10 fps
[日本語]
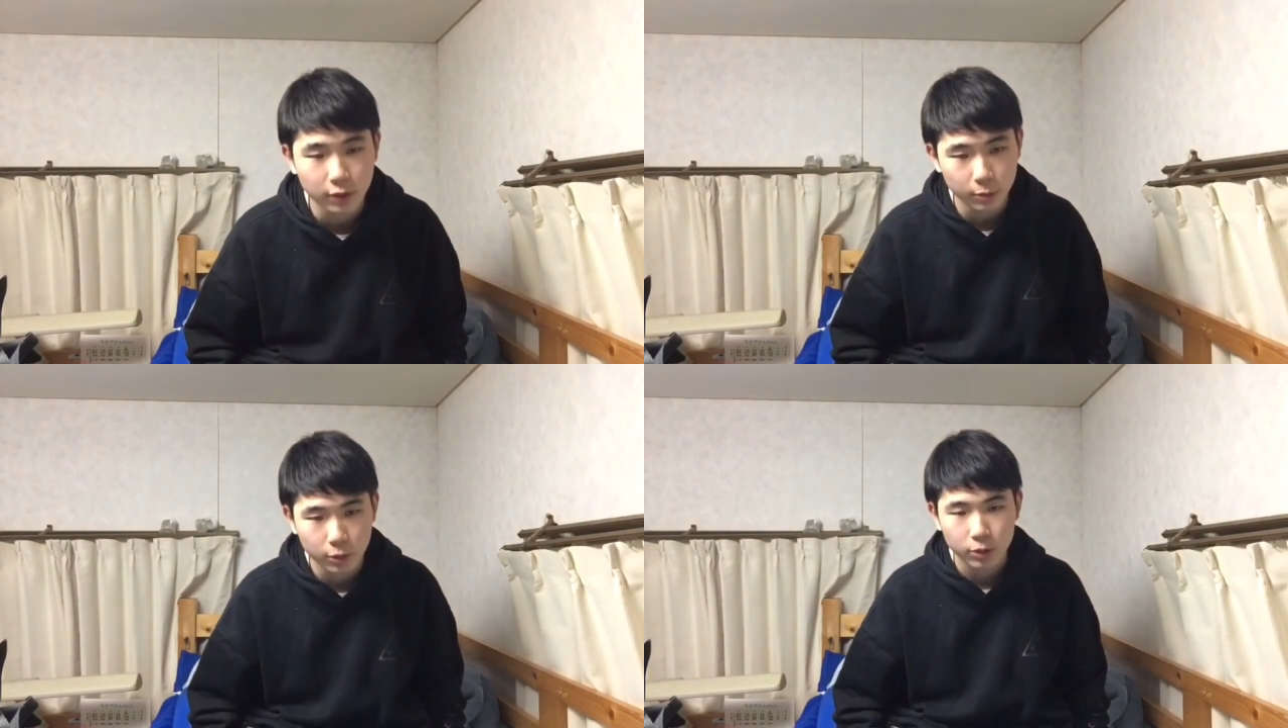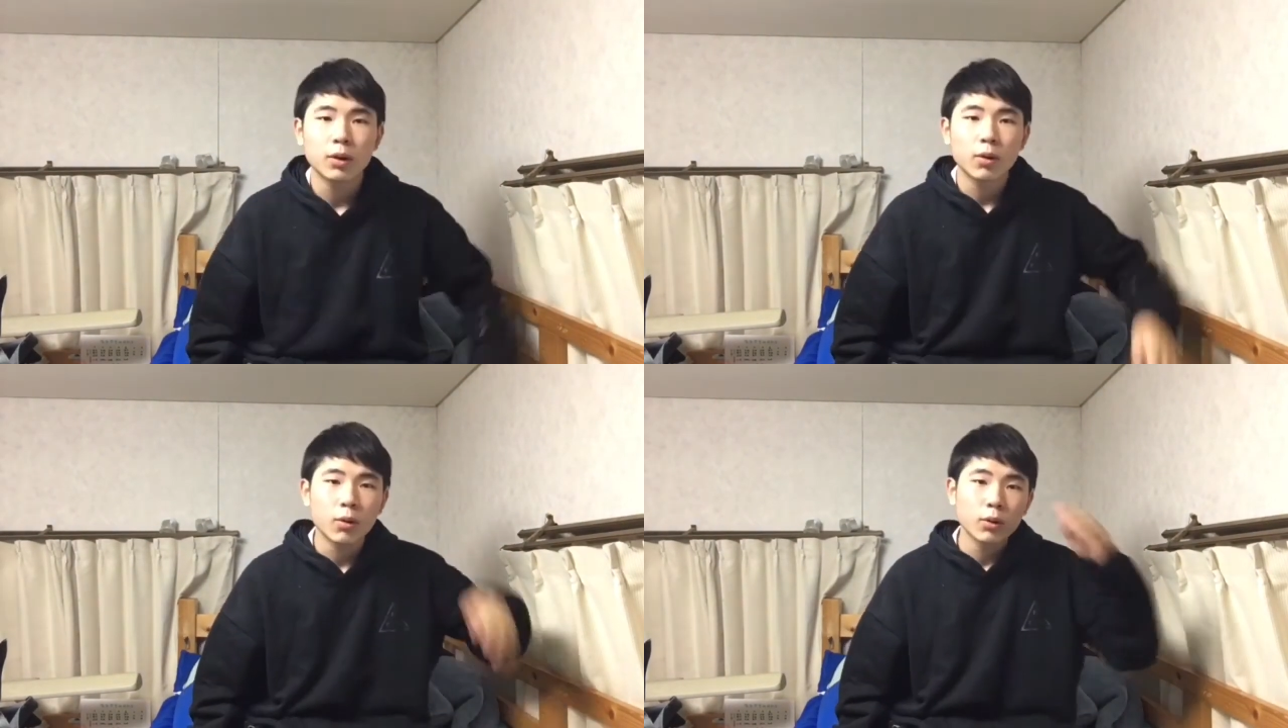ども。
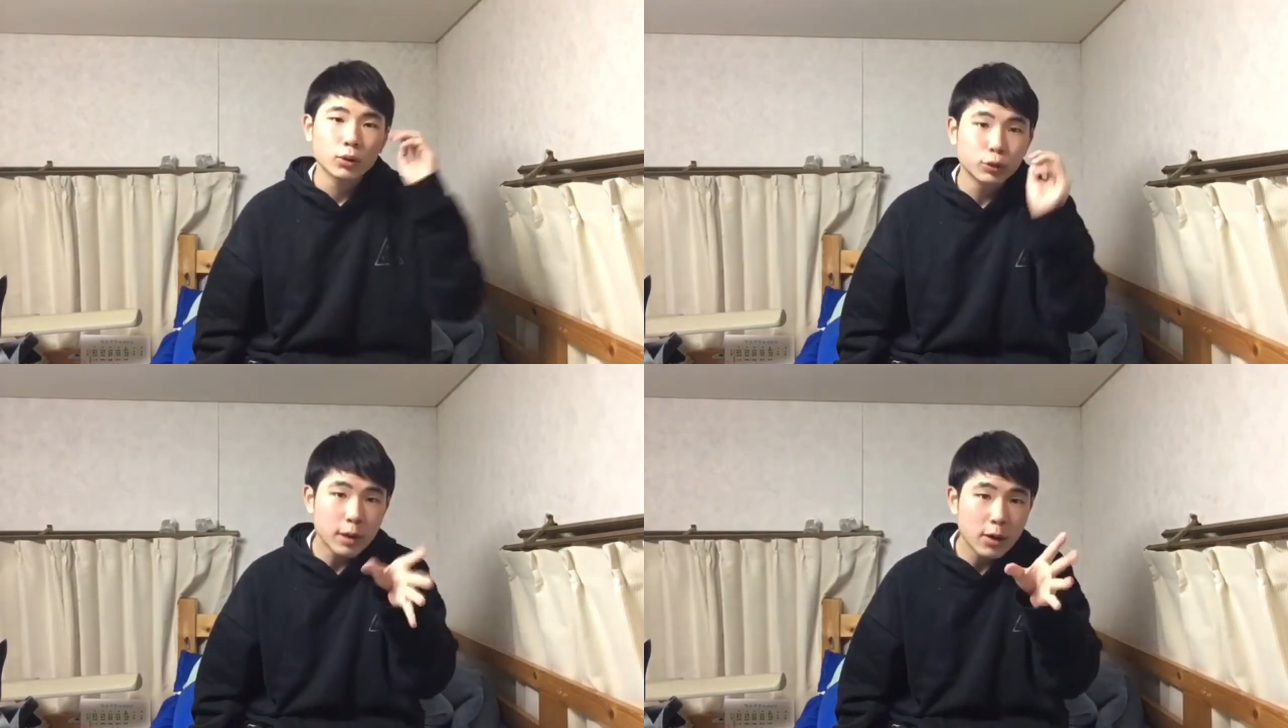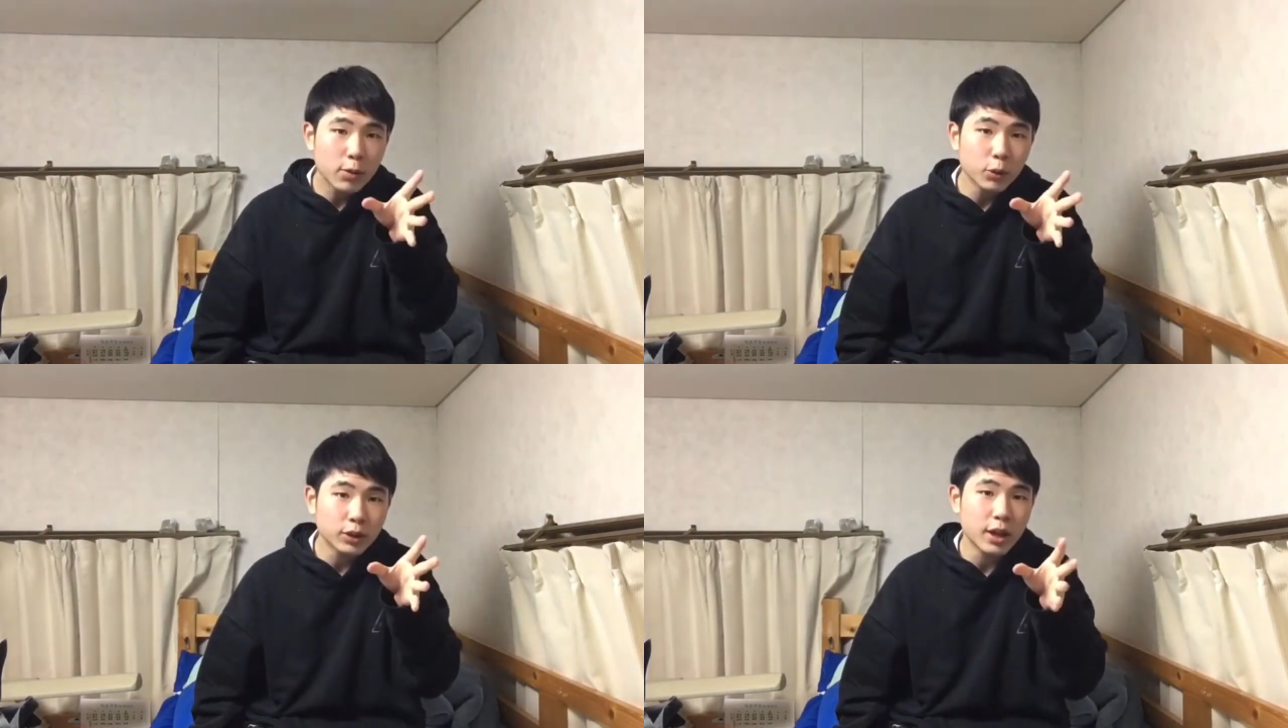不満
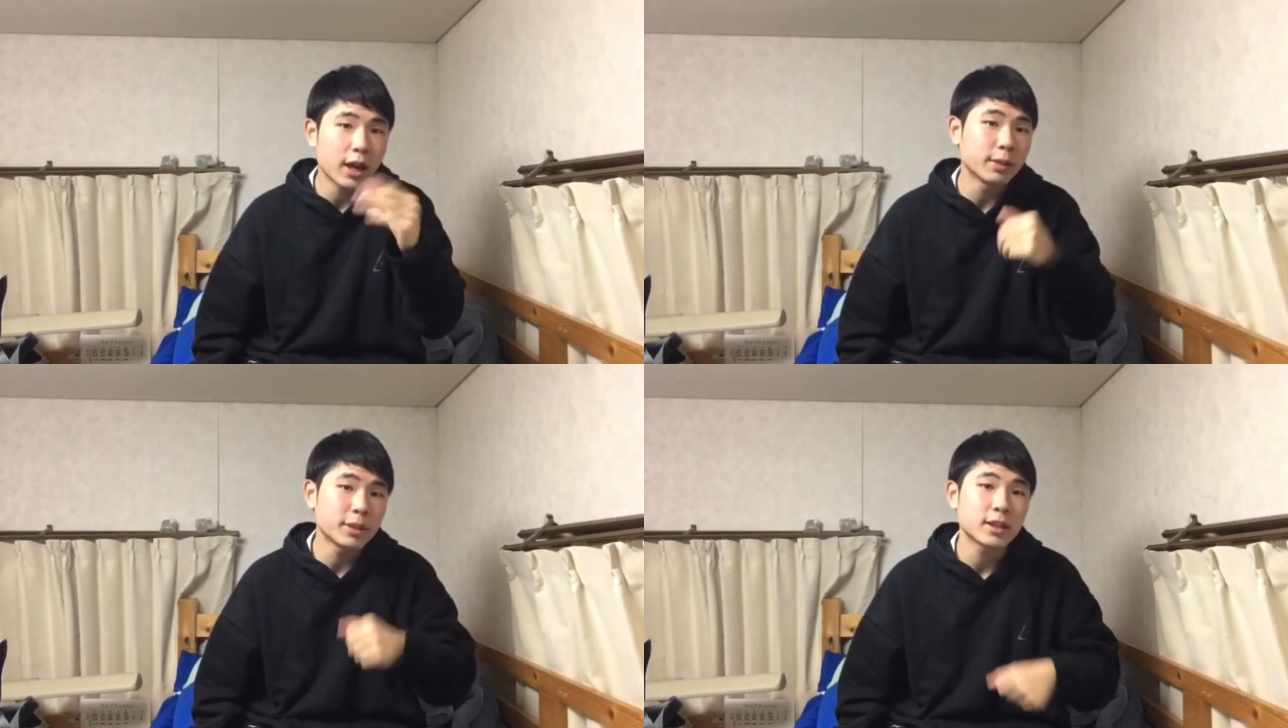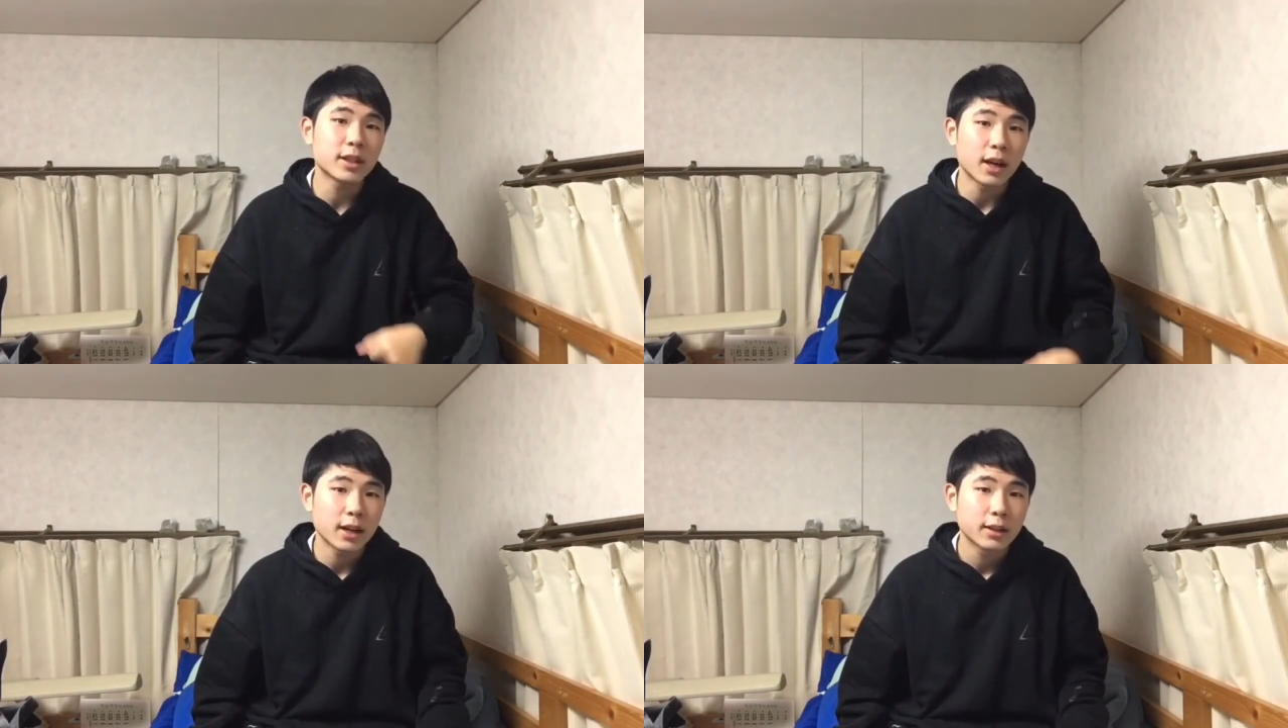を持ってはいませ
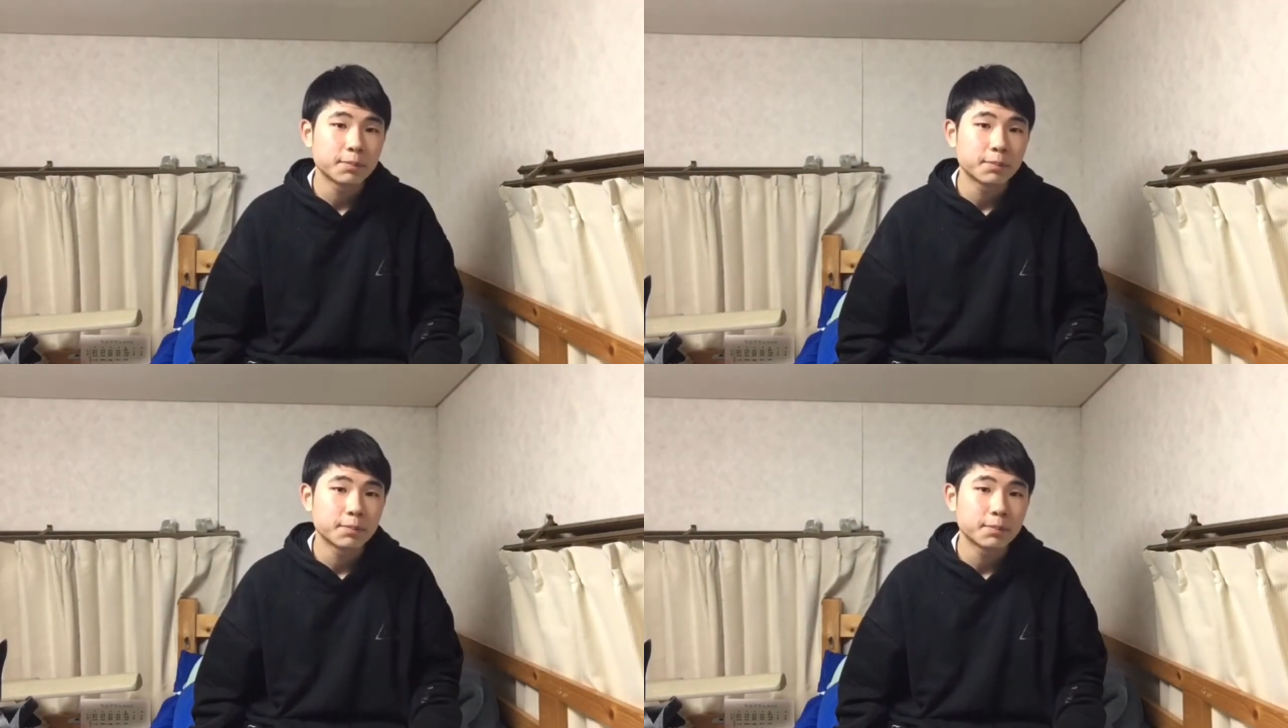んか？